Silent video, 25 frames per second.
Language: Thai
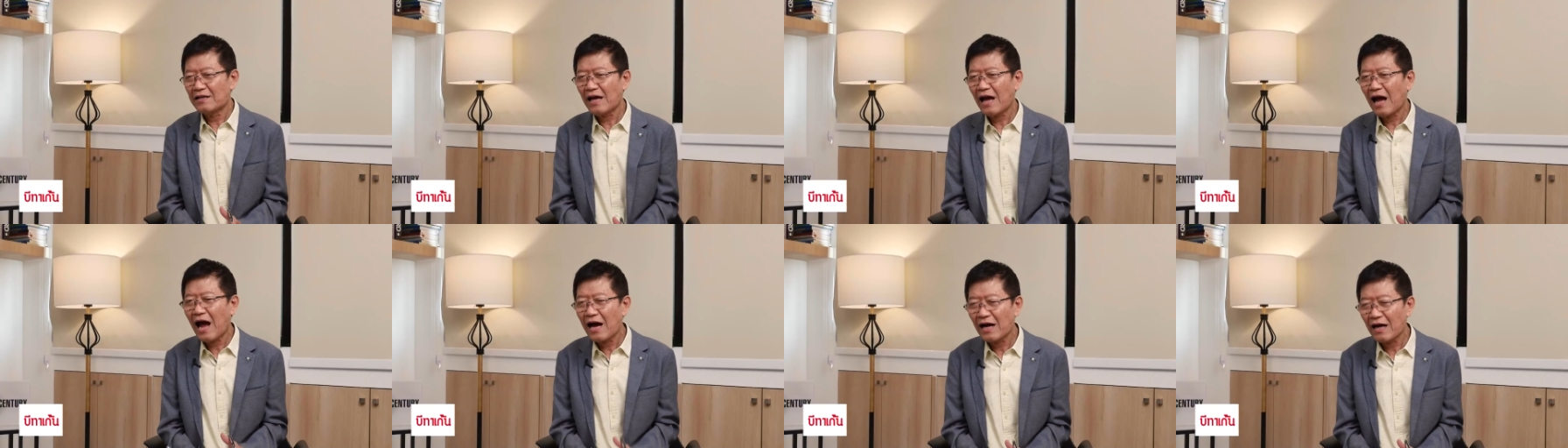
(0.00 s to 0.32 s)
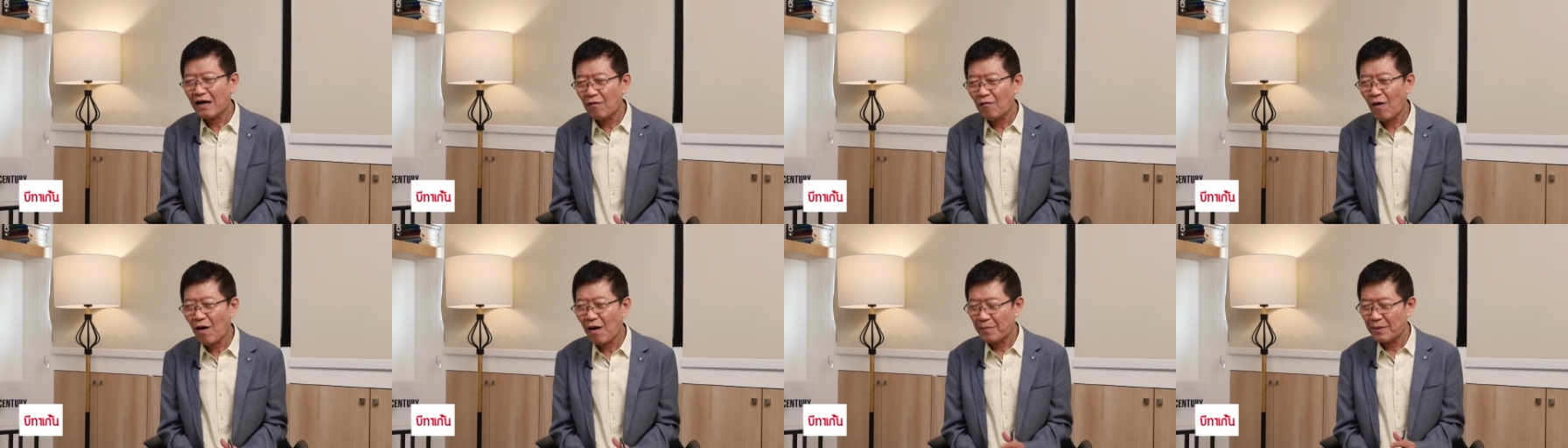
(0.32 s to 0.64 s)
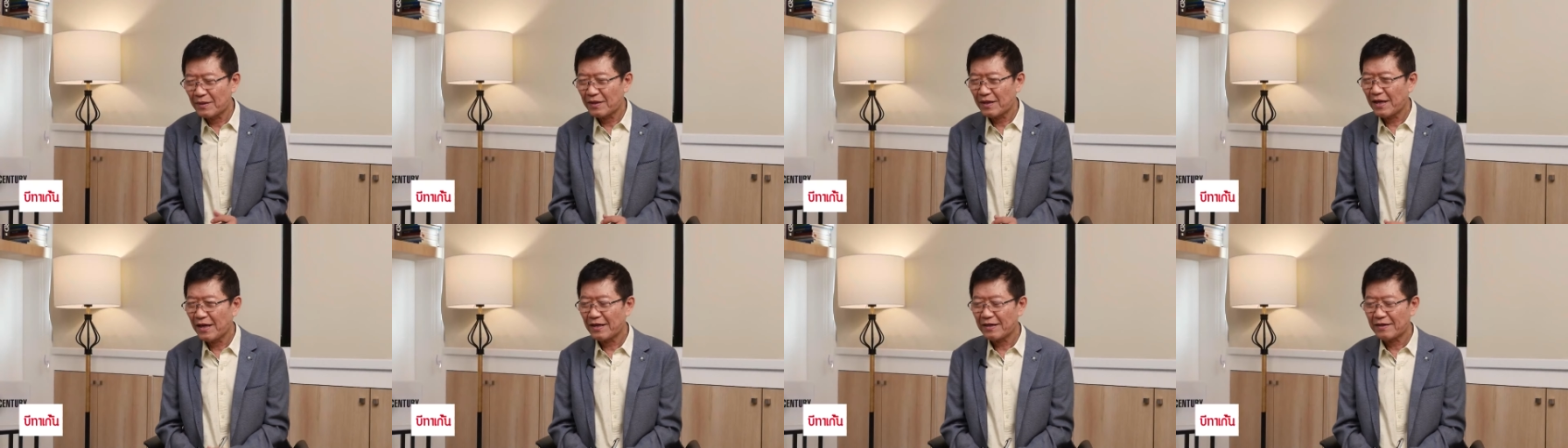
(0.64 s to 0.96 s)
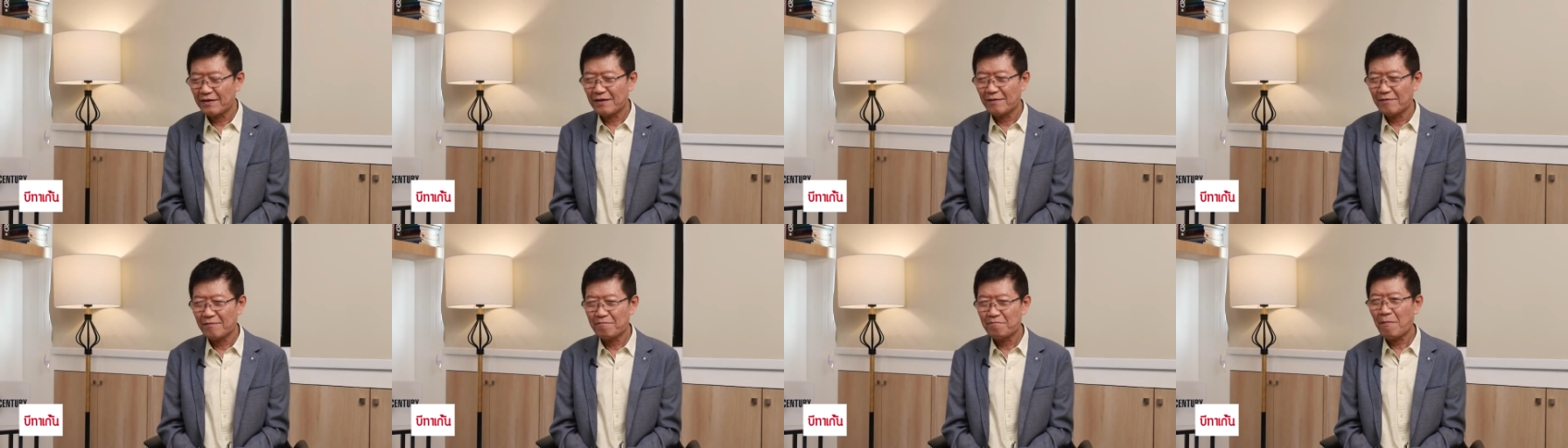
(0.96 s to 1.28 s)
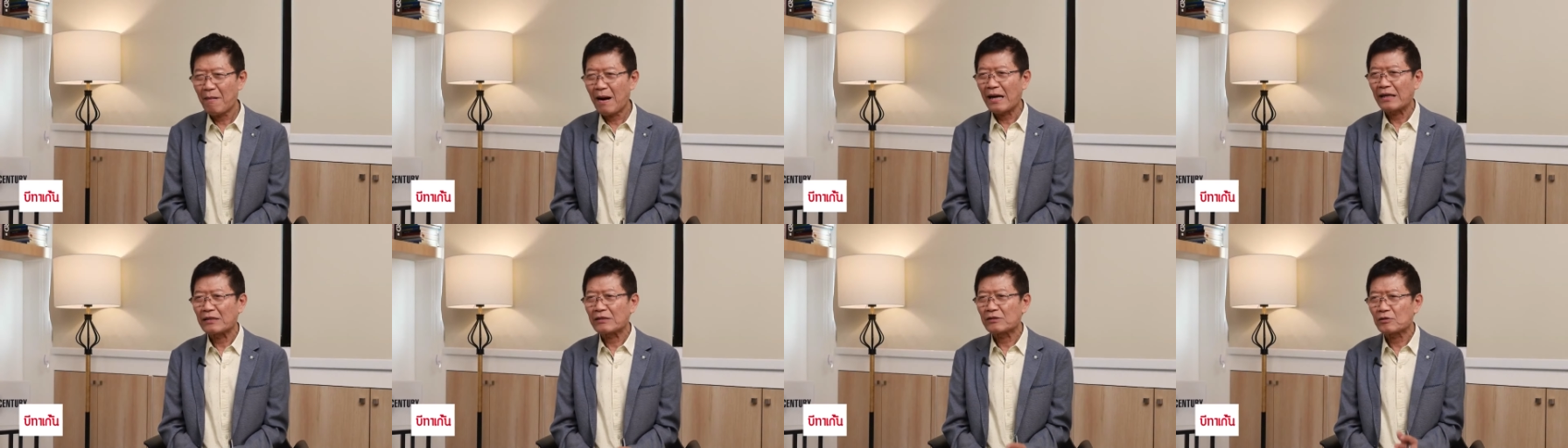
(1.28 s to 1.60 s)
ทางระหว่างประเทศเนี่ย
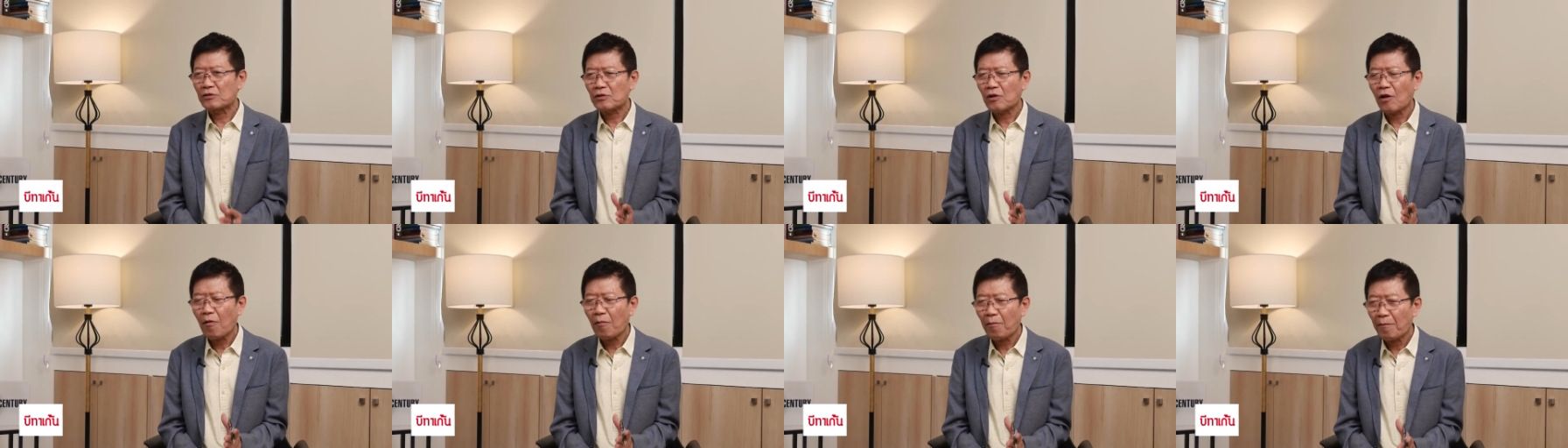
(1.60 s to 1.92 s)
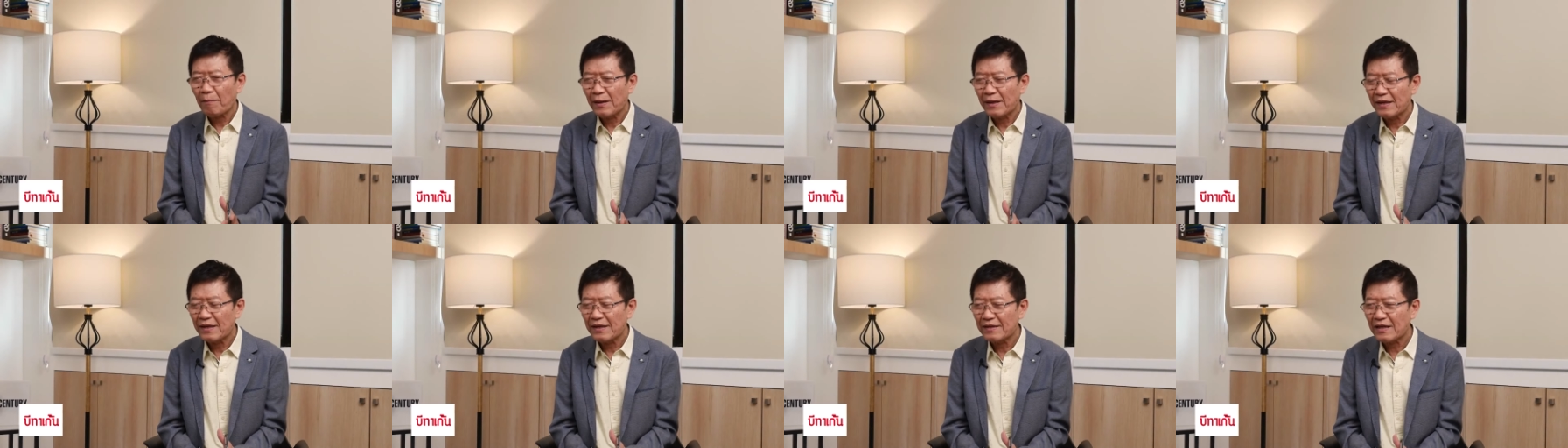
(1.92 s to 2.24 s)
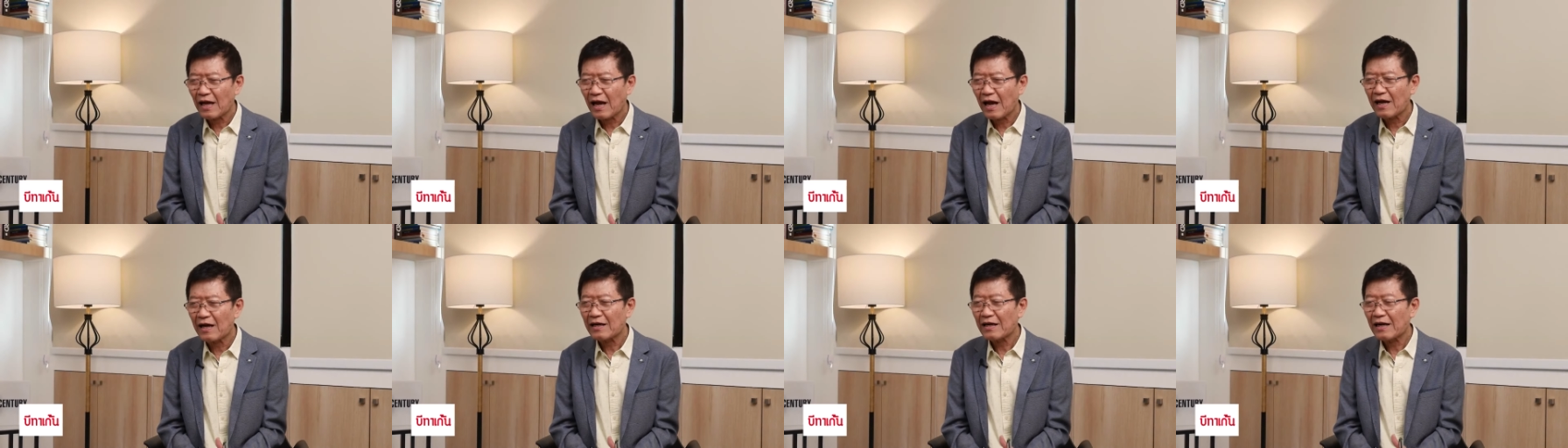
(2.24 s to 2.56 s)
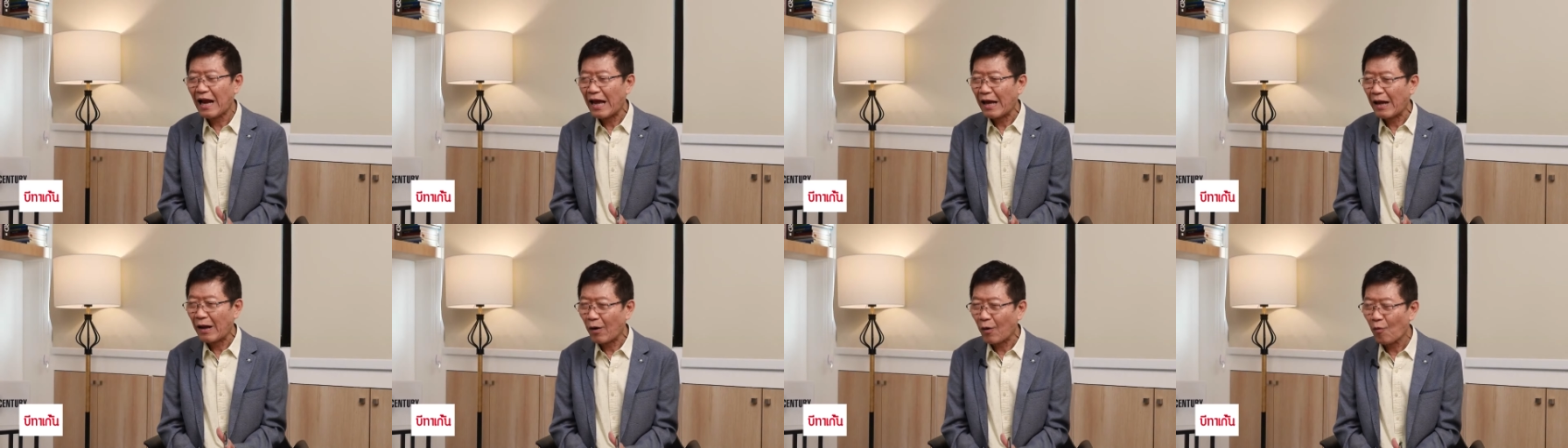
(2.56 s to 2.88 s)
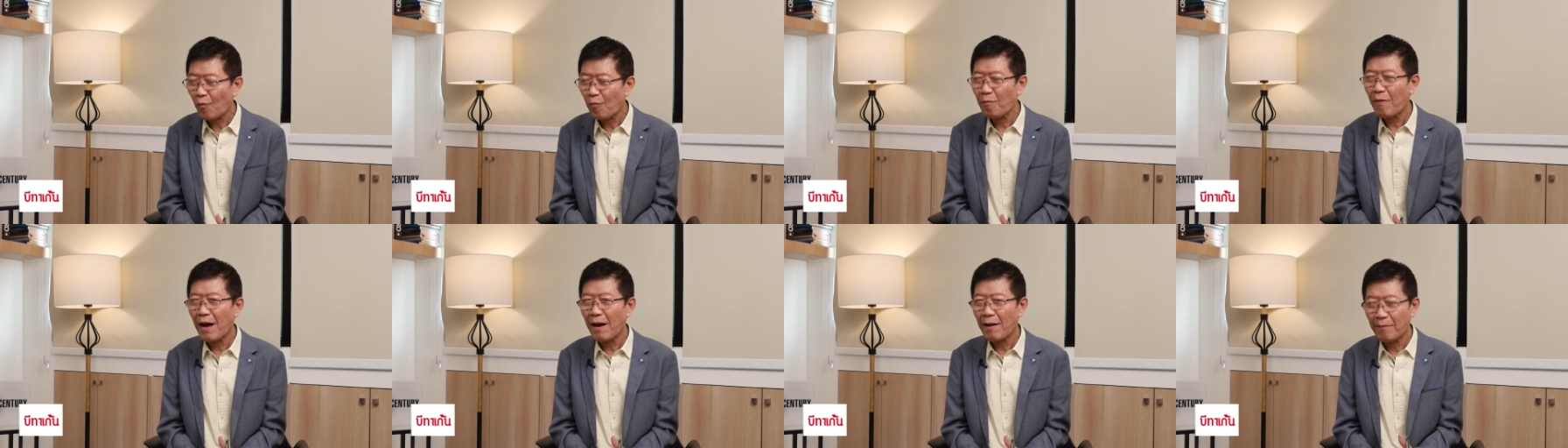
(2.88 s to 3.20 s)
มันต้องมีทั้งในรู
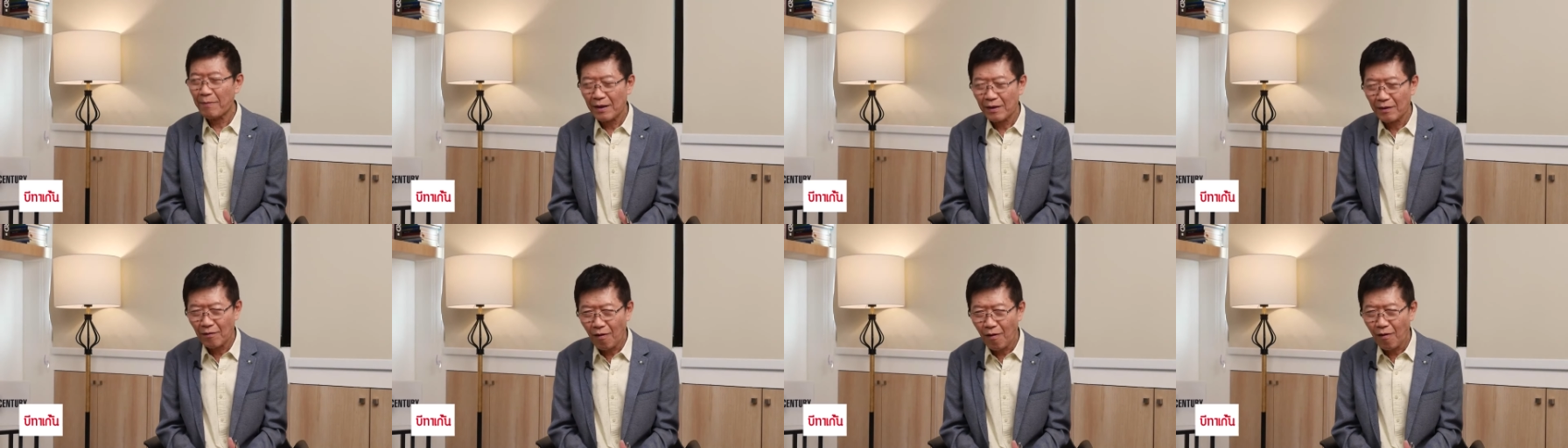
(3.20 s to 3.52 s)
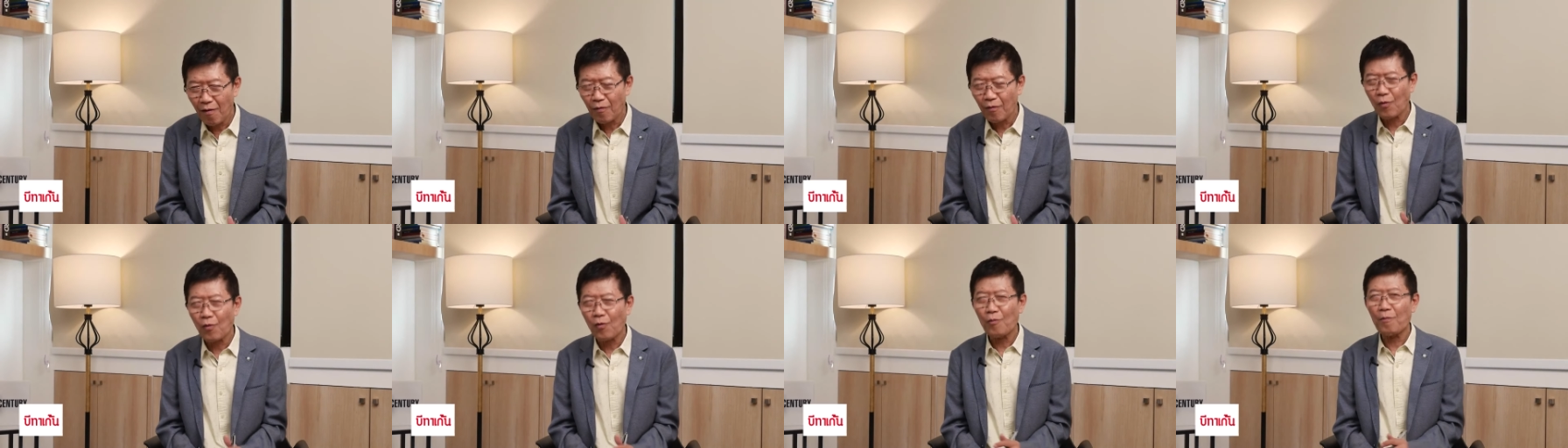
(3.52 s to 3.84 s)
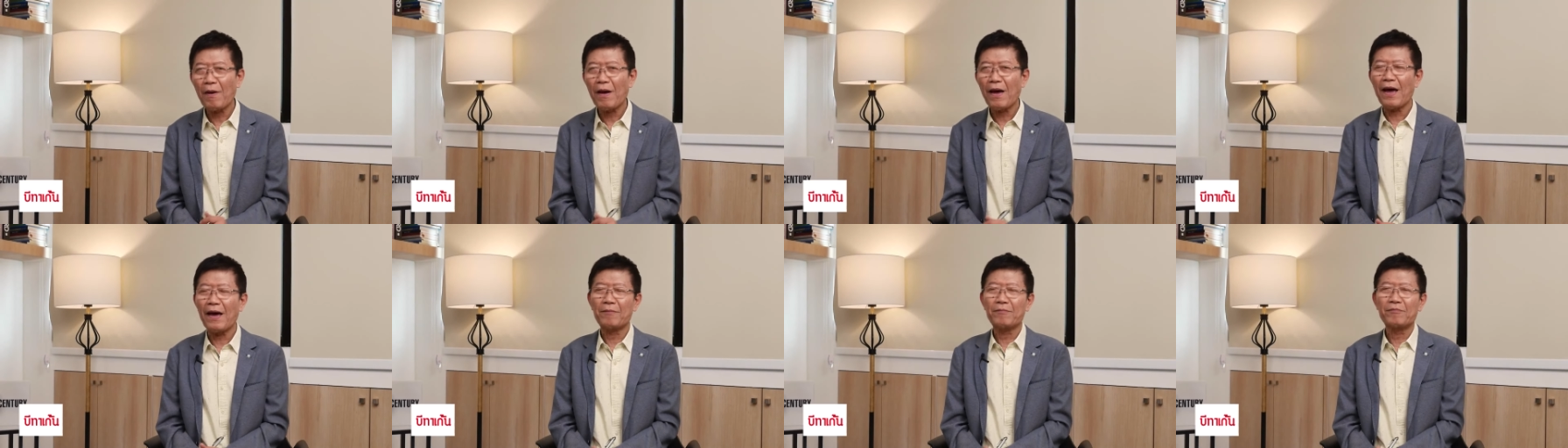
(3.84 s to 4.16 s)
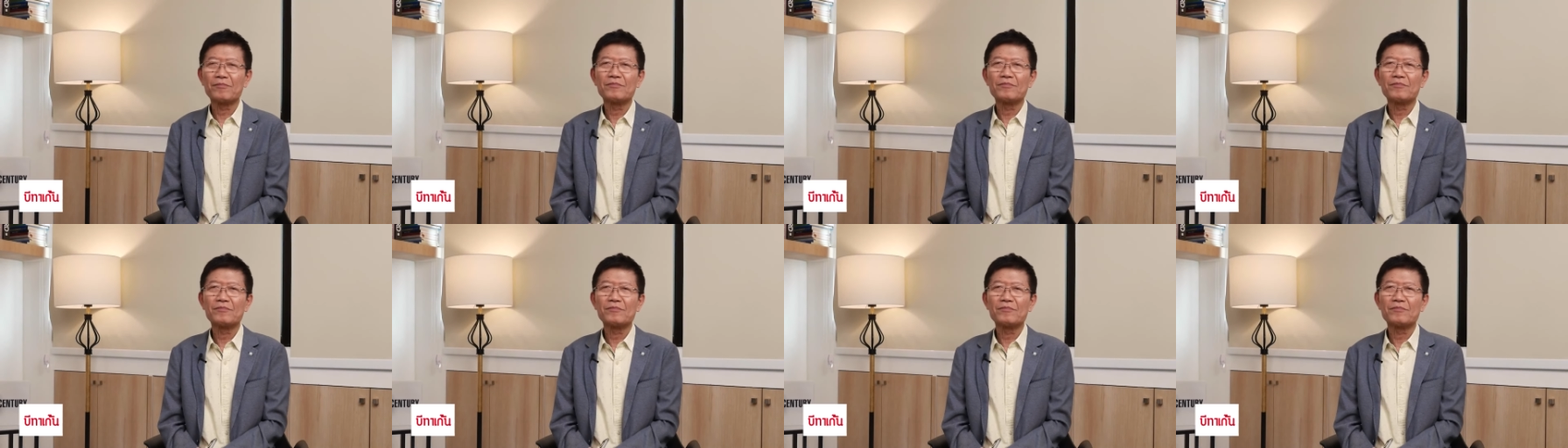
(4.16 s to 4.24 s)
ปแบบและนอกรูปแบบ